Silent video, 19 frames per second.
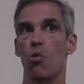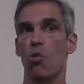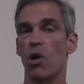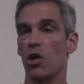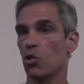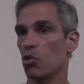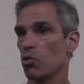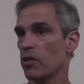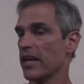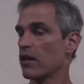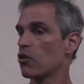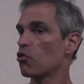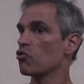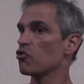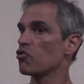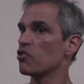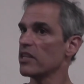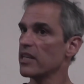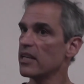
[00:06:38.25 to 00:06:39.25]
Cuando eres
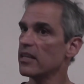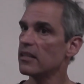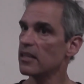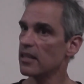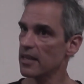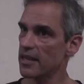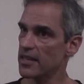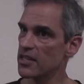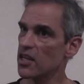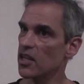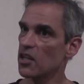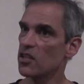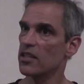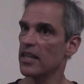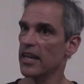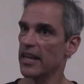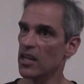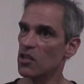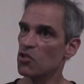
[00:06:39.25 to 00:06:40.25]
consciente
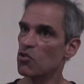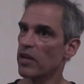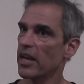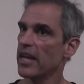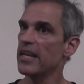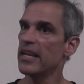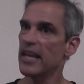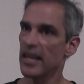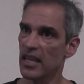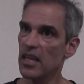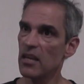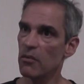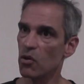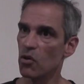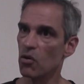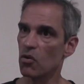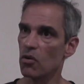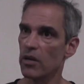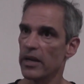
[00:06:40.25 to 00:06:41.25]
de, que eso que es
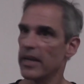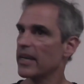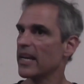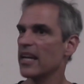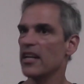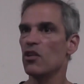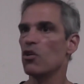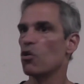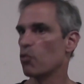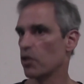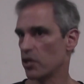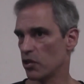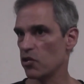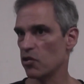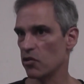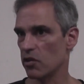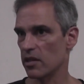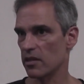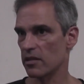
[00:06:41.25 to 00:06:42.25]
inequívoco es que ni lo
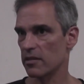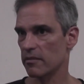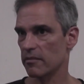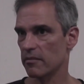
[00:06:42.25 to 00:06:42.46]
cuestionas,